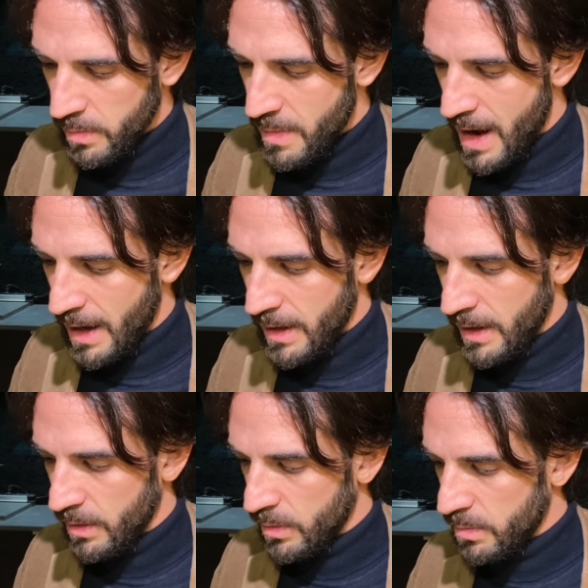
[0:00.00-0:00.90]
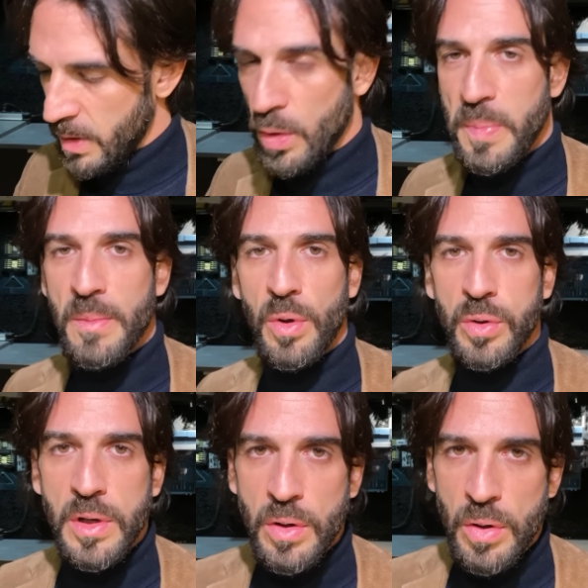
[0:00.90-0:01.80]
ma eh, mi colpì
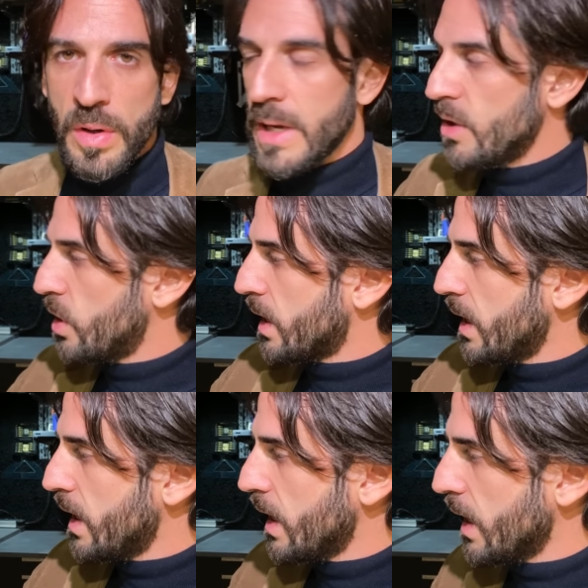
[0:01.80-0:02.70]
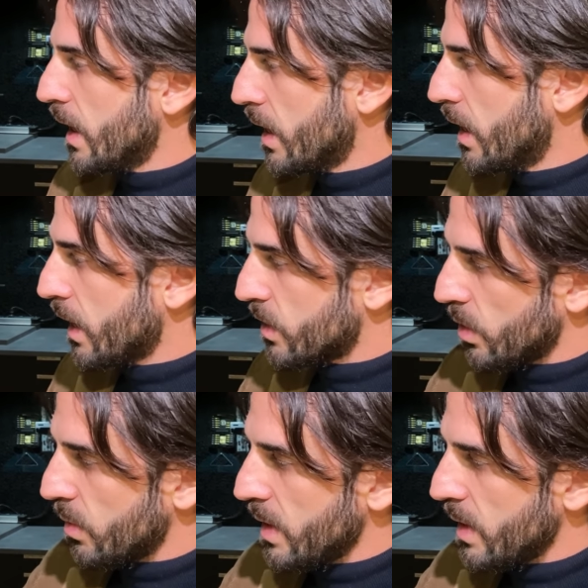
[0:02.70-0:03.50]
molto il colore e i cerchi neri, che sono quelli